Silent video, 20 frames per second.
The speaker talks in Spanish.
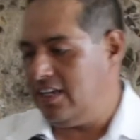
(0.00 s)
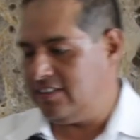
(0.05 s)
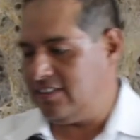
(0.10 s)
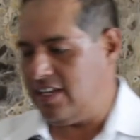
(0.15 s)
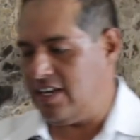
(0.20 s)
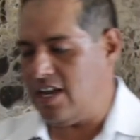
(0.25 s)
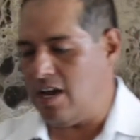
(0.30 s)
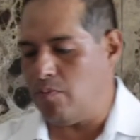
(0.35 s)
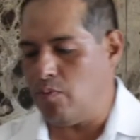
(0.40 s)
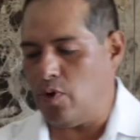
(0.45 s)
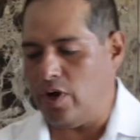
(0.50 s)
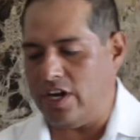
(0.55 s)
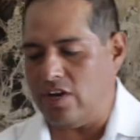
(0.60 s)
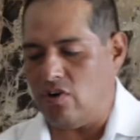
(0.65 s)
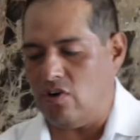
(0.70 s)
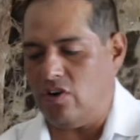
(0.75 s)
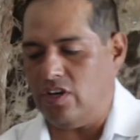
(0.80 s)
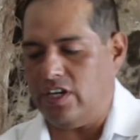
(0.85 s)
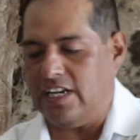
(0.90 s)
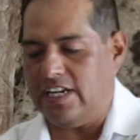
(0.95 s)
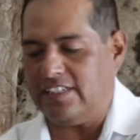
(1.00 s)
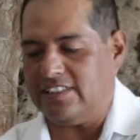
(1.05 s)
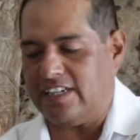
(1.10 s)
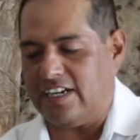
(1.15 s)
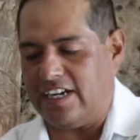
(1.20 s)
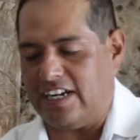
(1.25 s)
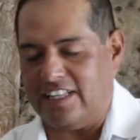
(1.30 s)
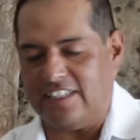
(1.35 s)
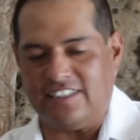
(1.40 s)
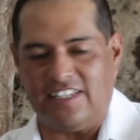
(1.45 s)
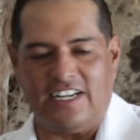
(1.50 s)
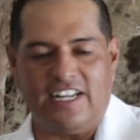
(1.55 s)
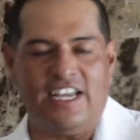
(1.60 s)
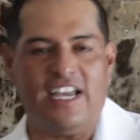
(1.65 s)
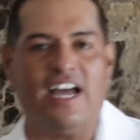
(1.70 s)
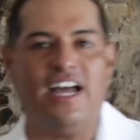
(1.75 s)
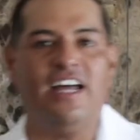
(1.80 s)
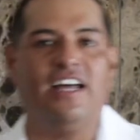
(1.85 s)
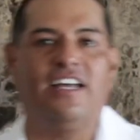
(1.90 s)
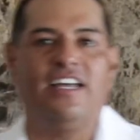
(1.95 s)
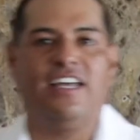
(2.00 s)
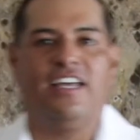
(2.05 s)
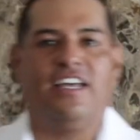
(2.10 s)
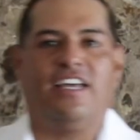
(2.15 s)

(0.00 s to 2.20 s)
Sería bueno y les agradecería